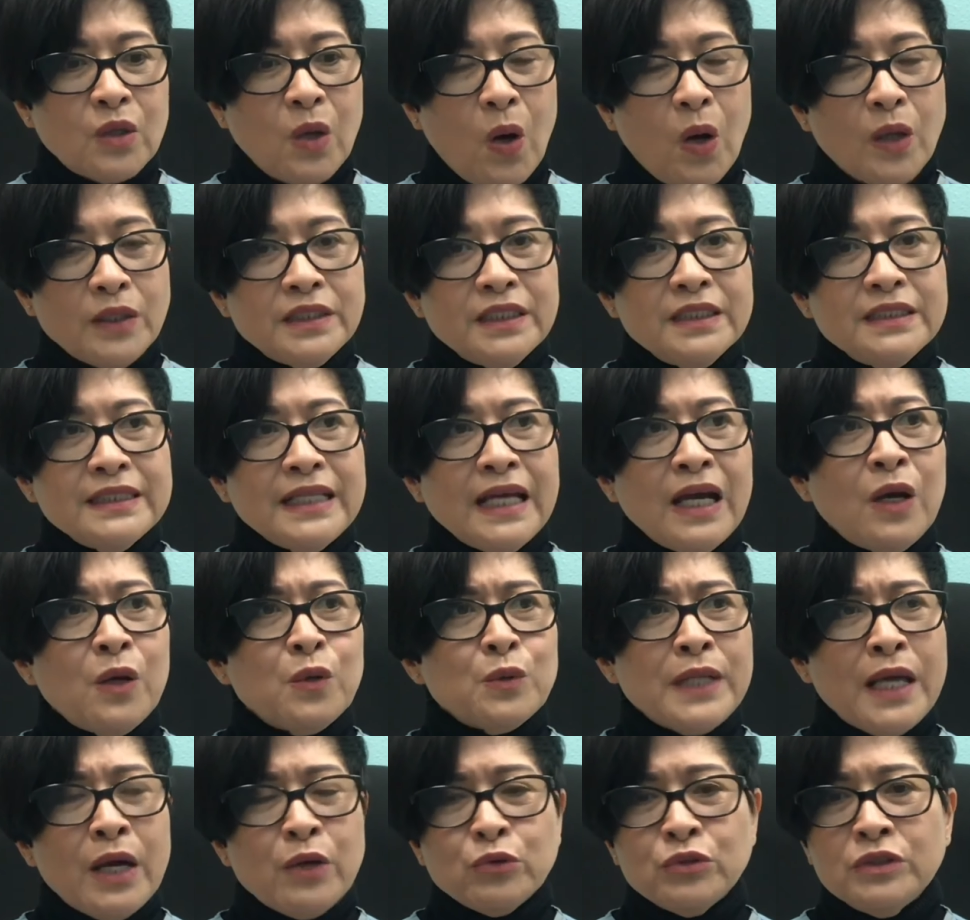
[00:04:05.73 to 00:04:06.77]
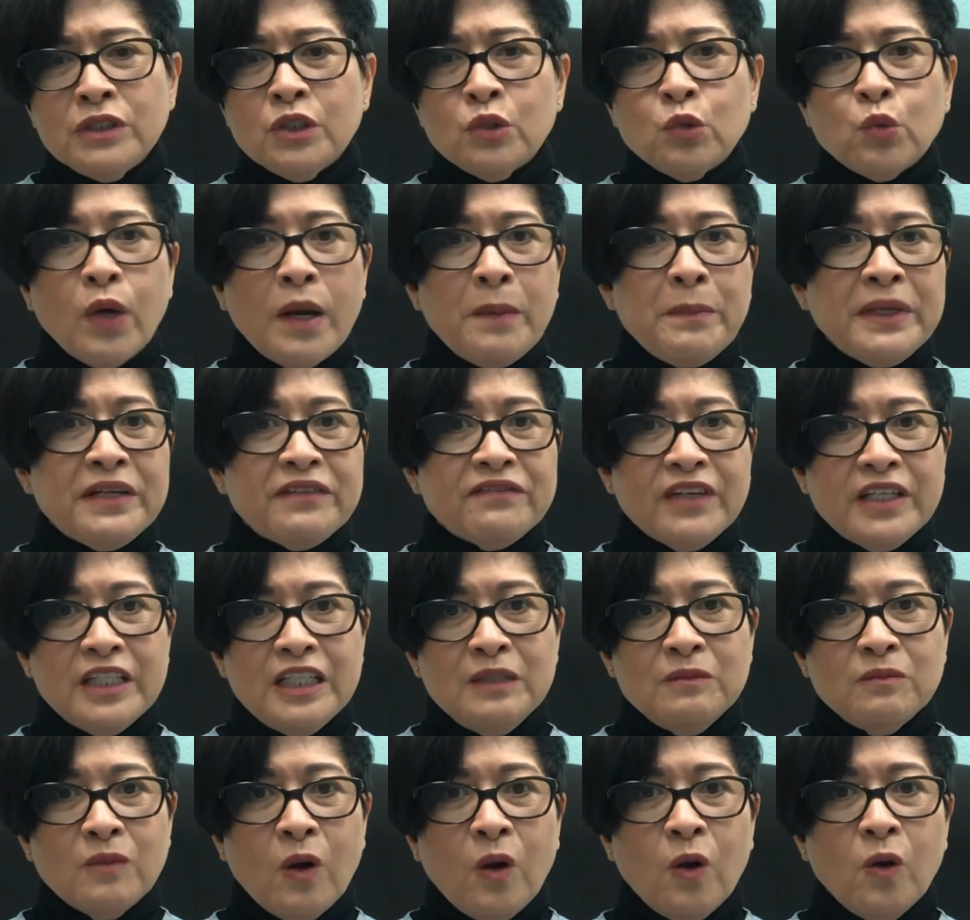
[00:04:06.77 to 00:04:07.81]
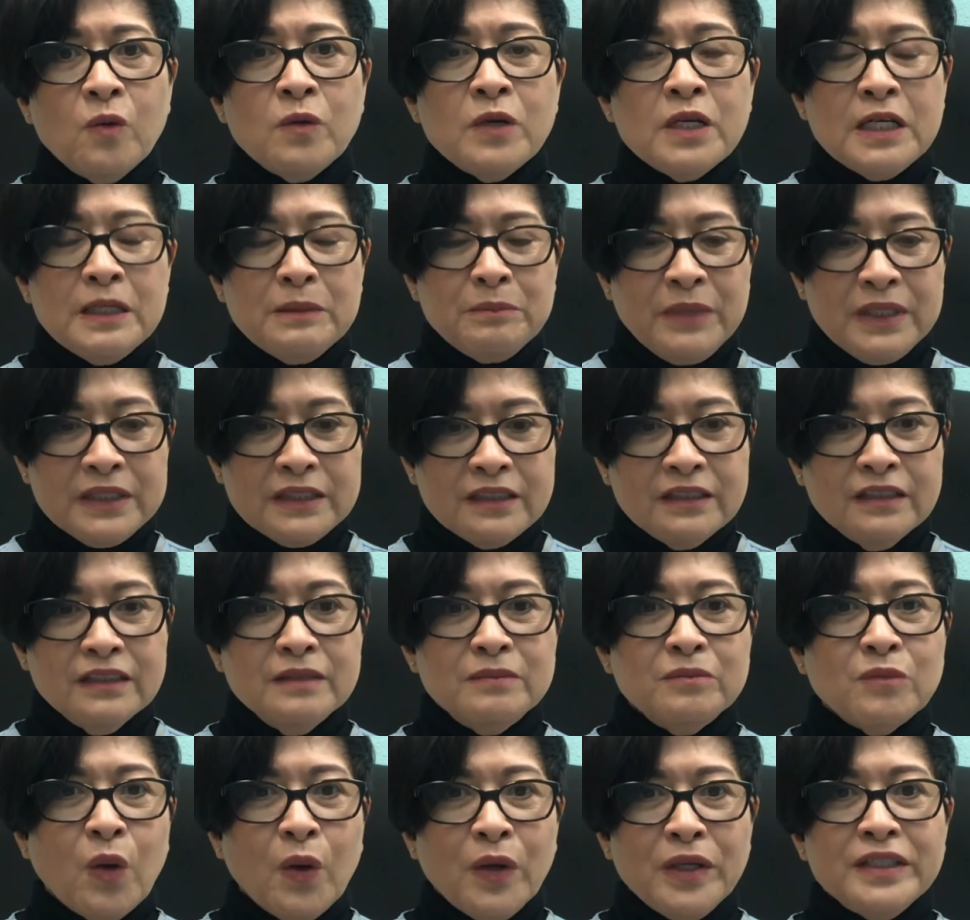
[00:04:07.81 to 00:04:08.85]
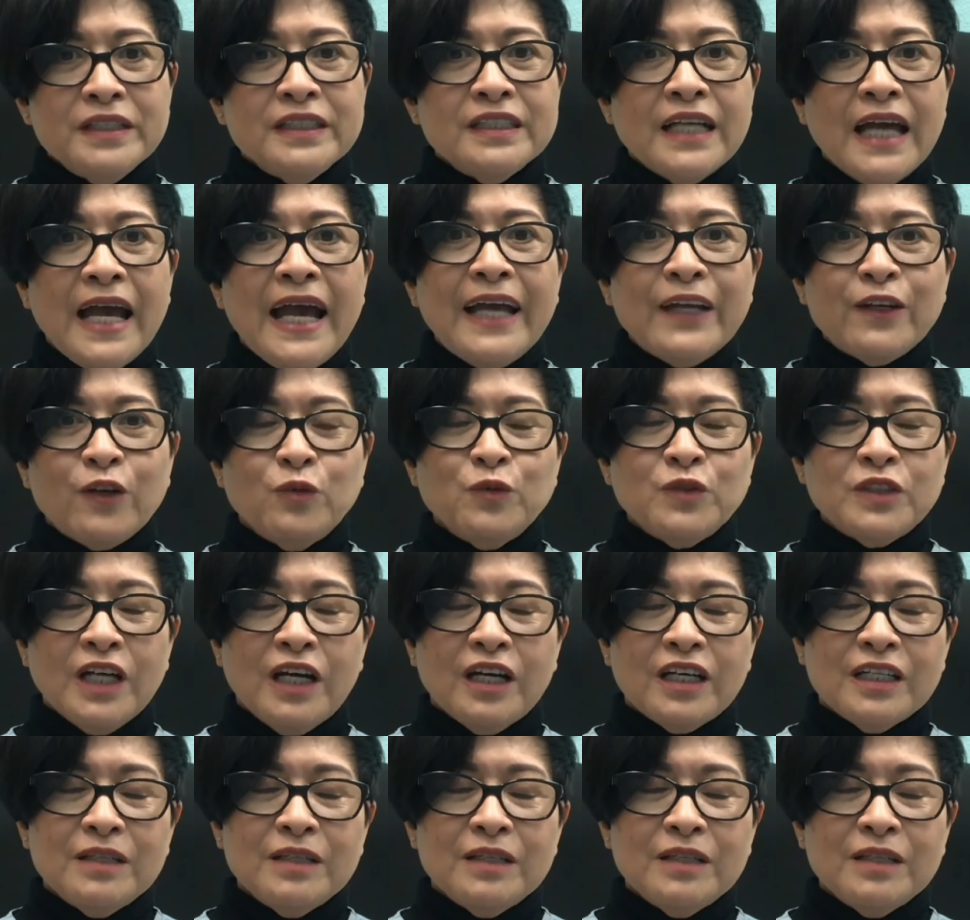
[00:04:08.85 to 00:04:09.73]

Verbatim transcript: cọ với nhau đau nhức quá mình phải đi mổ mà thường mọi người ai cũng sợ